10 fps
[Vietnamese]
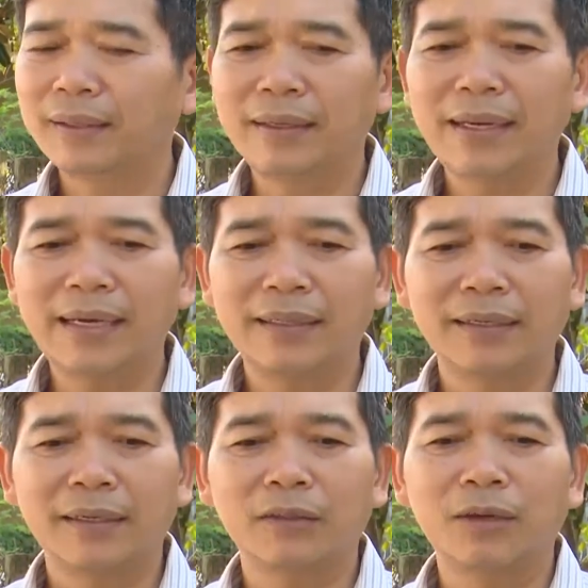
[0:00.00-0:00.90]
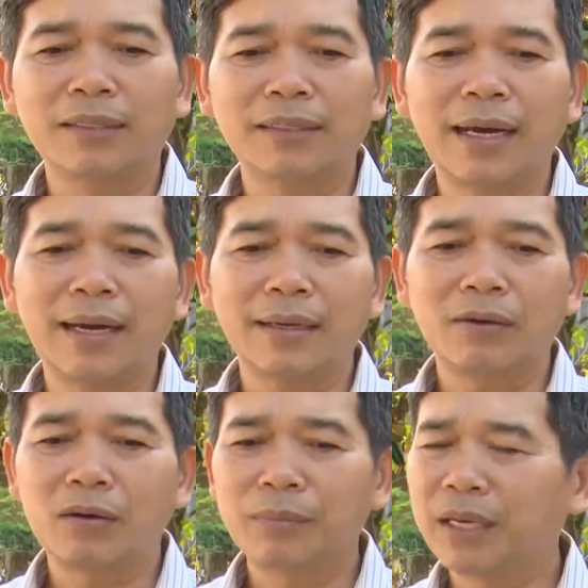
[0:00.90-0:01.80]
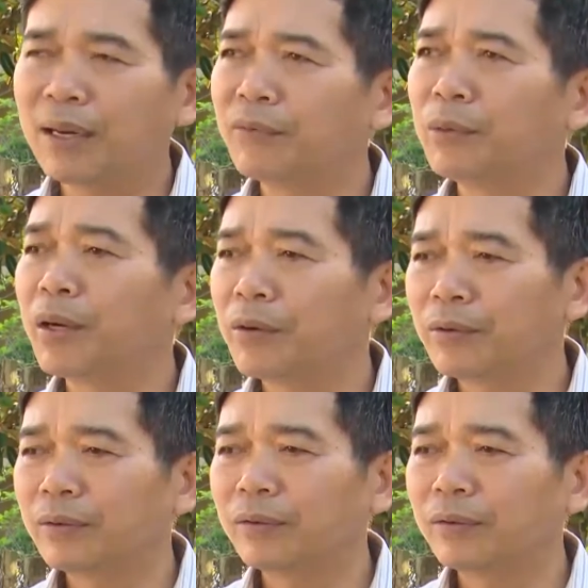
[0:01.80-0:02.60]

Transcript: Đến nay thì ờ, toàn xã đã có 15 vườn mẫu.